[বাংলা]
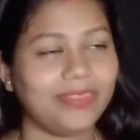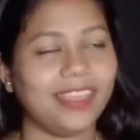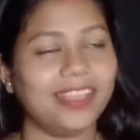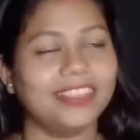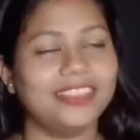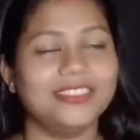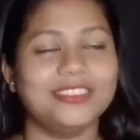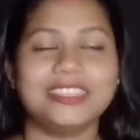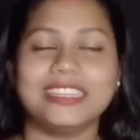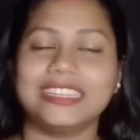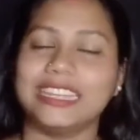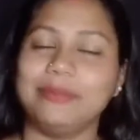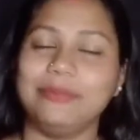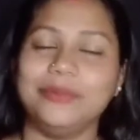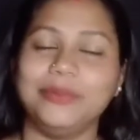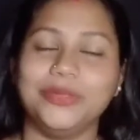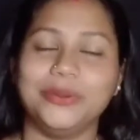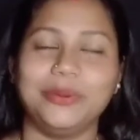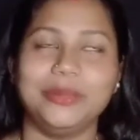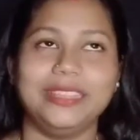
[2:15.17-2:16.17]
তো সেটা
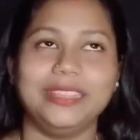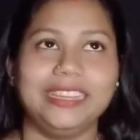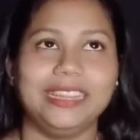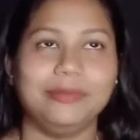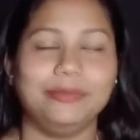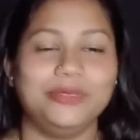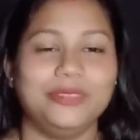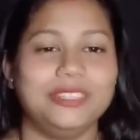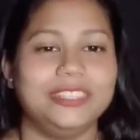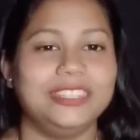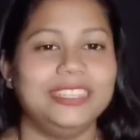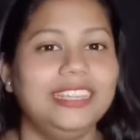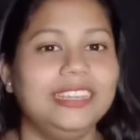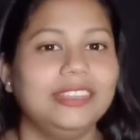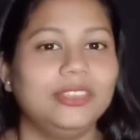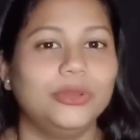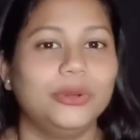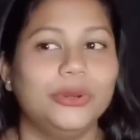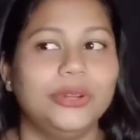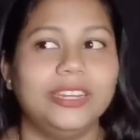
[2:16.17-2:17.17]
আমি তোমাদেরকে বলছি
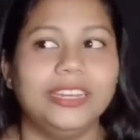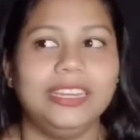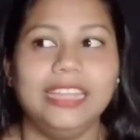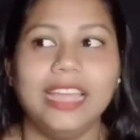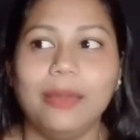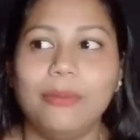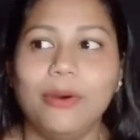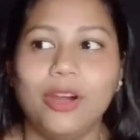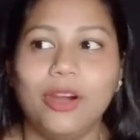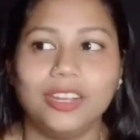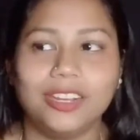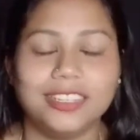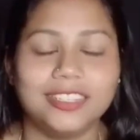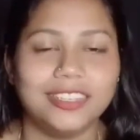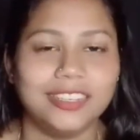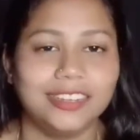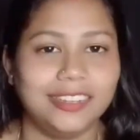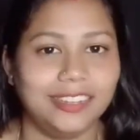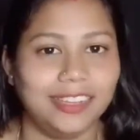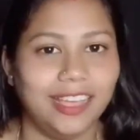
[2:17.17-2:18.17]
তো রিয়া
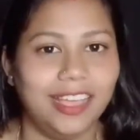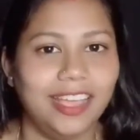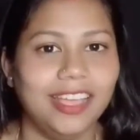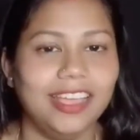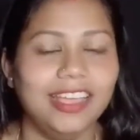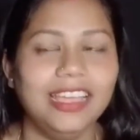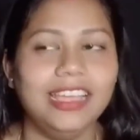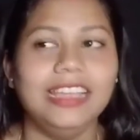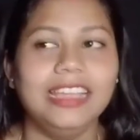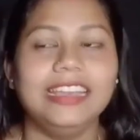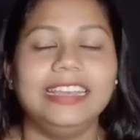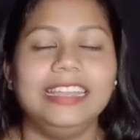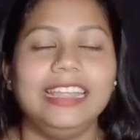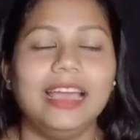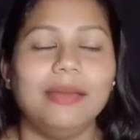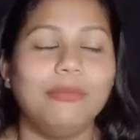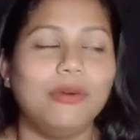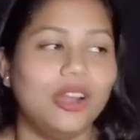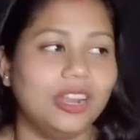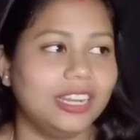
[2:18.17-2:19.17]
ভট্টাচার্যা
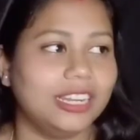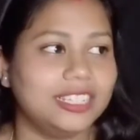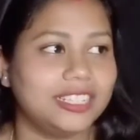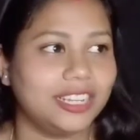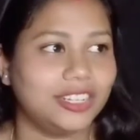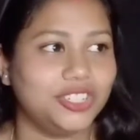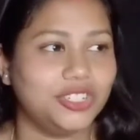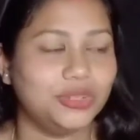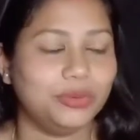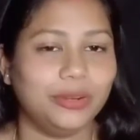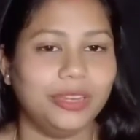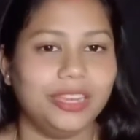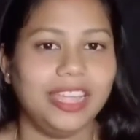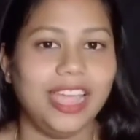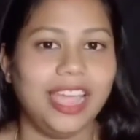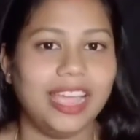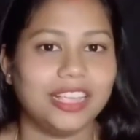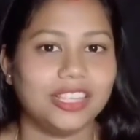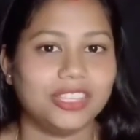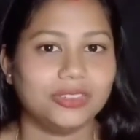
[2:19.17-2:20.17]
রিয়া ভট্টাচার্য বলে
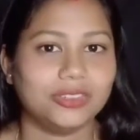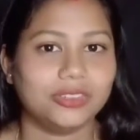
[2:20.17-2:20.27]
একজন